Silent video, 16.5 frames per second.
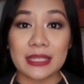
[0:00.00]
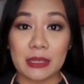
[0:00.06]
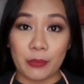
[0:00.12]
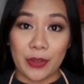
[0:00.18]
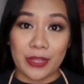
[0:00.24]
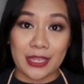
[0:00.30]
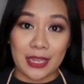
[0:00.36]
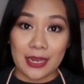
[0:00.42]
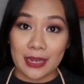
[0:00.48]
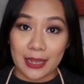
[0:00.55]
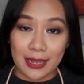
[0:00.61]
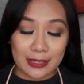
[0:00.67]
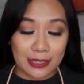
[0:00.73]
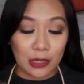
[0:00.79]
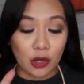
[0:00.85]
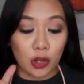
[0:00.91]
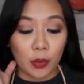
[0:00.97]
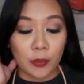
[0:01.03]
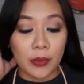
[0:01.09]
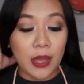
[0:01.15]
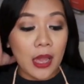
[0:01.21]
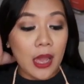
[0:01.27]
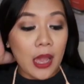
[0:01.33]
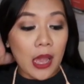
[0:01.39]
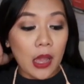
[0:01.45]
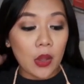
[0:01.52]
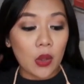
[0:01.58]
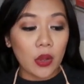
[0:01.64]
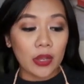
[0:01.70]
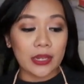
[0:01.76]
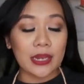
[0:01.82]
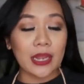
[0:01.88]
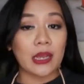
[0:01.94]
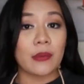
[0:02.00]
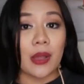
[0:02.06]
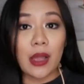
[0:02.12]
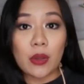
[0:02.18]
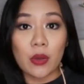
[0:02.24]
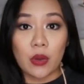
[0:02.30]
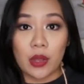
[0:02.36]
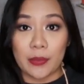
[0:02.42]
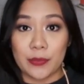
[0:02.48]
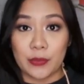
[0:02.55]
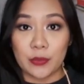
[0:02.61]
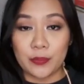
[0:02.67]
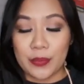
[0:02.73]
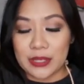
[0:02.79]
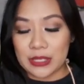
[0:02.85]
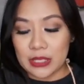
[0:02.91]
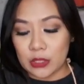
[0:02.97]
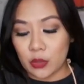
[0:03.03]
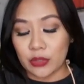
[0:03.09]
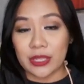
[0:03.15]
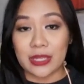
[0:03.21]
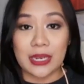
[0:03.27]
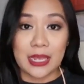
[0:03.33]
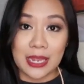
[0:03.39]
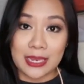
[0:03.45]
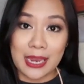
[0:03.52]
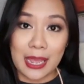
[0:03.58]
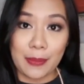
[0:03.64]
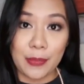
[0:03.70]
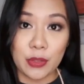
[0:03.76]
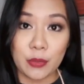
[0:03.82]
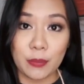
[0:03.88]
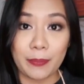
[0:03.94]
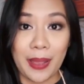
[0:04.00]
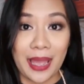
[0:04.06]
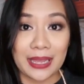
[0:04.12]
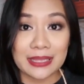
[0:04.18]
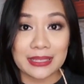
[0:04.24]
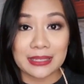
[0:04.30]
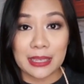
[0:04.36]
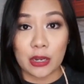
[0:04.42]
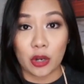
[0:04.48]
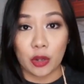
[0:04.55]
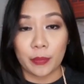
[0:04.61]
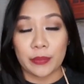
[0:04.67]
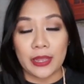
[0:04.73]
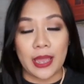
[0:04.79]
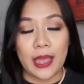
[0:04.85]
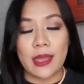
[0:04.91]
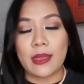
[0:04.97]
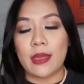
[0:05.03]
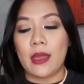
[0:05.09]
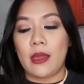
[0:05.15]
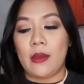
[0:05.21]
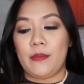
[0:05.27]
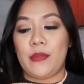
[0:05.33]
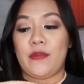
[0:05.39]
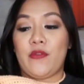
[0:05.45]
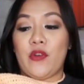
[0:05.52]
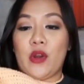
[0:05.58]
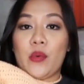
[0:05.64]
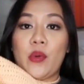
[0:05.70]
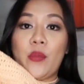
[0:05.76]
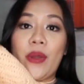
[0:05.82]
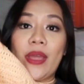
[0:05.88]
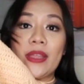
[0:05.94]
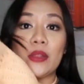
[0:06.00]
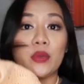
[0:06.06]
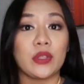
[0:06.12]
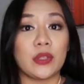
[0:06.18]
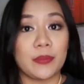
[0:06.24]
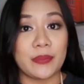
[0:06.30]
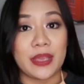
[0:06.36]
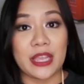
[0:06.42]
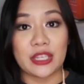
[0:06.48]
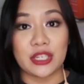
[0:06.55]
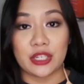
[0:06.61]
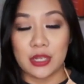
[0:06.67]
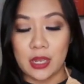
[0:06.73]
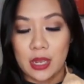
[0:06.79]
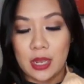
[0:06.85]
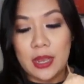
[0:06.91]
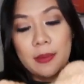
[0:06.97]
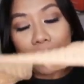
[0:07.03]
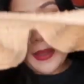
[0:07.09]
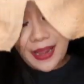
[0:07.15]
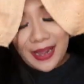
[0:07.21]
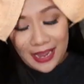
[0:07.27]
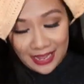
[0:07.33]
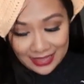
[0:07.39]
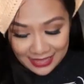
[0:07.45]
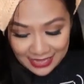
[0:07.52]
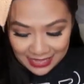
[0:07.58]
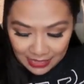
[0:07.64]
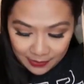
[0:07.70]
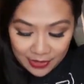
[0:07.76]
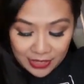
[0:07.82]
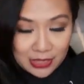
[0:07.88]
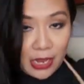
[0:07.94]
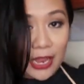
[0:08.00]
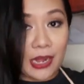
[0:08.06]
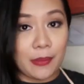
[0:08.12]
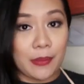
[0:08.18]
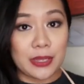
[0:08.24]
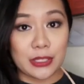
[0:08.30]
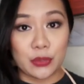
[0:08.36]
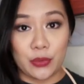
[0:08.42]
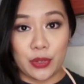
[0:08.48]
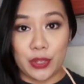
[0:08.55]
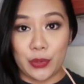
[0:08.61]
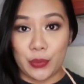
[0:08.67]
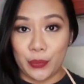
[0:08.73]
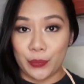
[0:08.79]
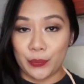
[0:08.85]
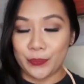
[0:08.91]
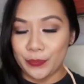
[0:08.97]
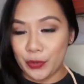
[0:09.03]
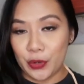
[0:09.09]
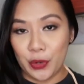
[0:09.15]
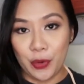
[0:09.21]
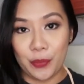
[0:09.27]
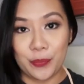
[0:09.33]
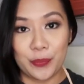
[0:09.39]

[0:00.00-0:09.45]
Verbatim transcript: na pwedeng ilagay sa loob. Ako, ang ginagawa ko kami ng pinsan ko, tinahin namin yung pad sa loob niya before we went to the beach para hindi naman lalabas yung iyong, you know,